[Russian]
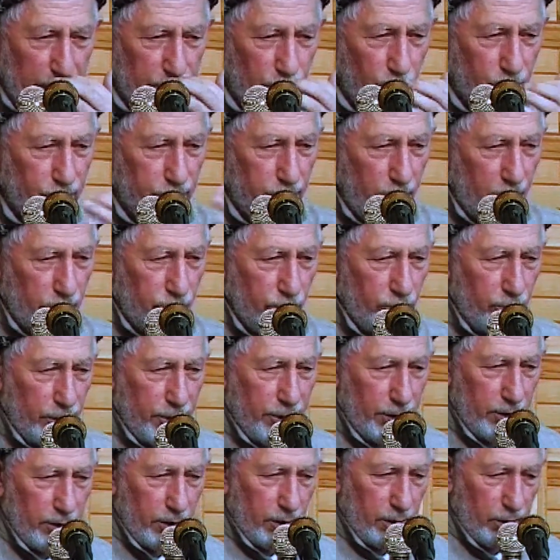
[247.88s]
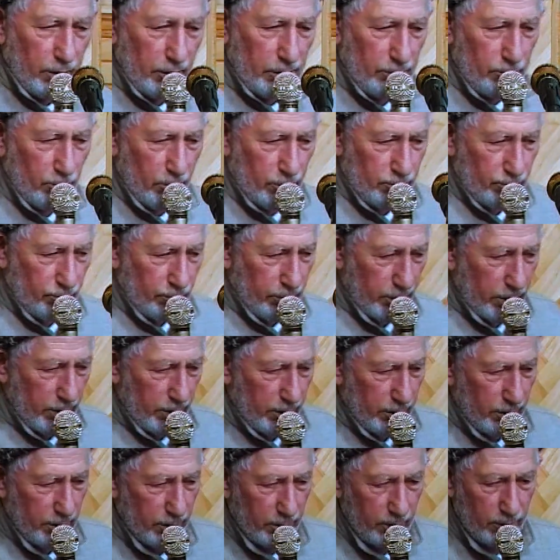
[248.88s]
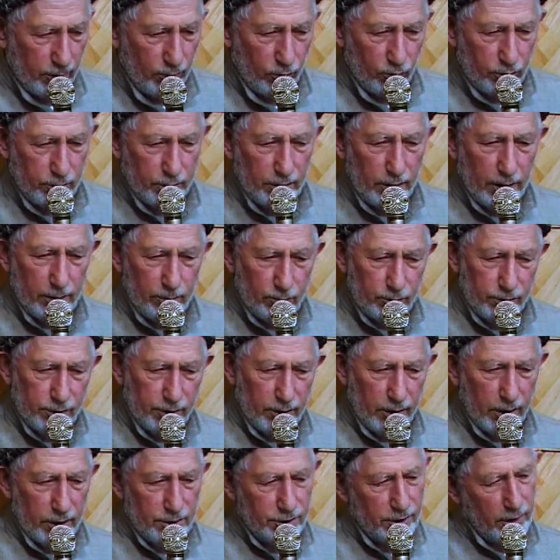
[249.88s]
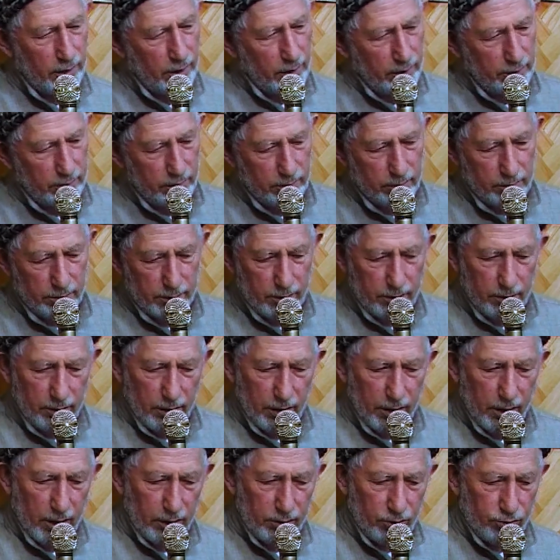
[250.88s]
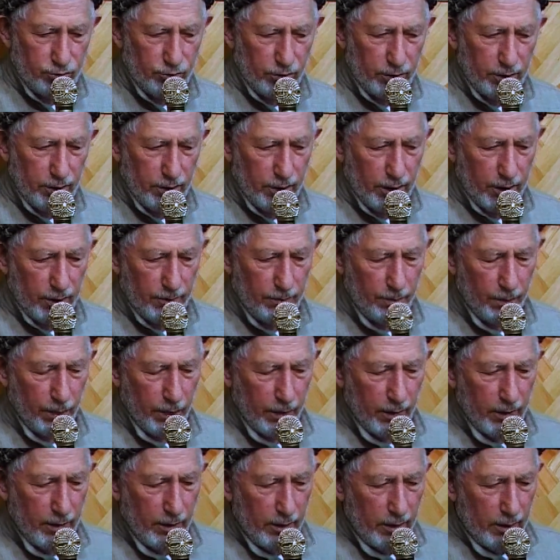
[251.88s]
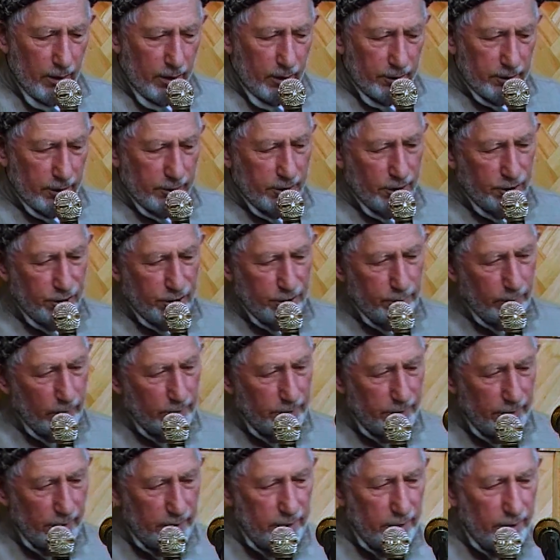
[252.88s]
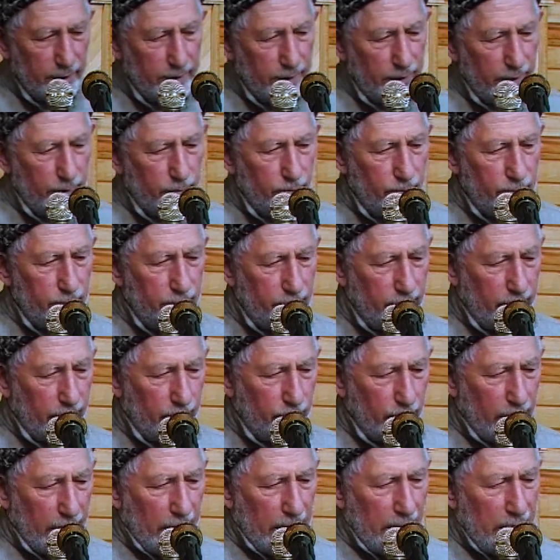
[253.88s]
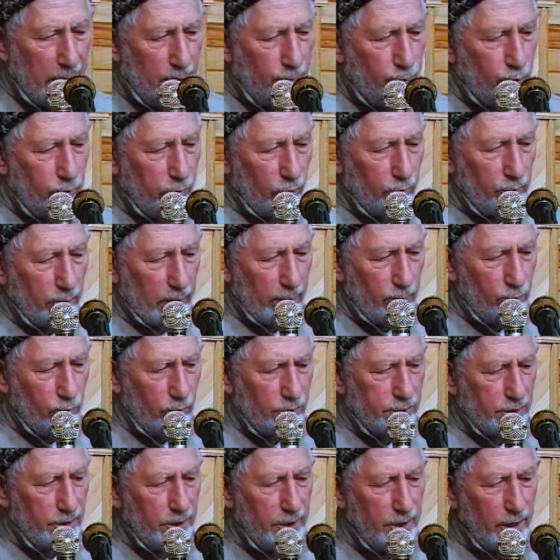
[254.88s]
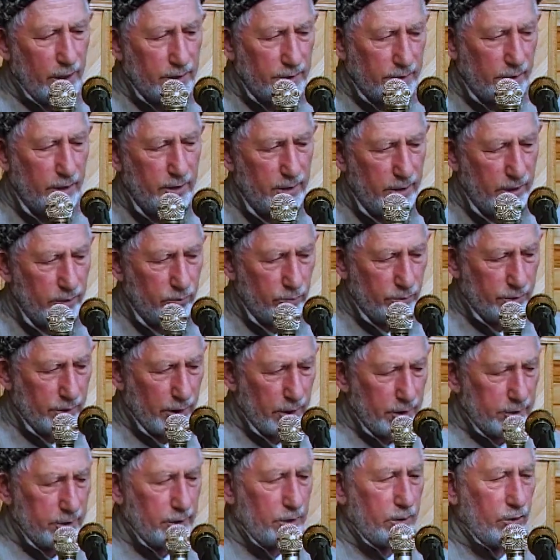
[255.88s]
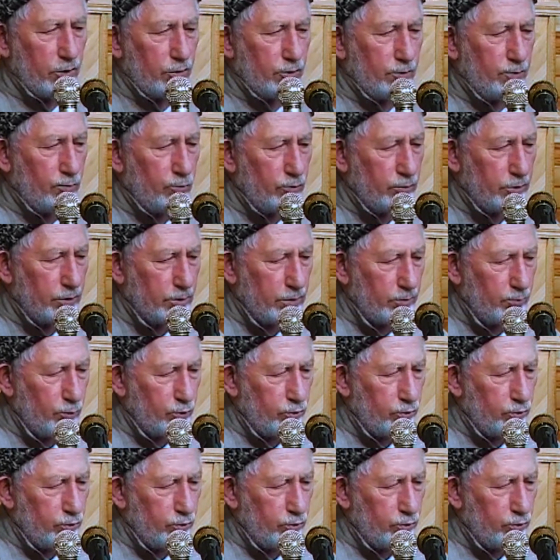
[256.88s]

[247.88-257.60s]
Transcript: С такими мыслями пришел я к Устазу, чтобы посоветоваться, и спросил его, «Джалал я уже прочел, что мне теперь читать?» Не успел я закончить вопрос, как он ответил,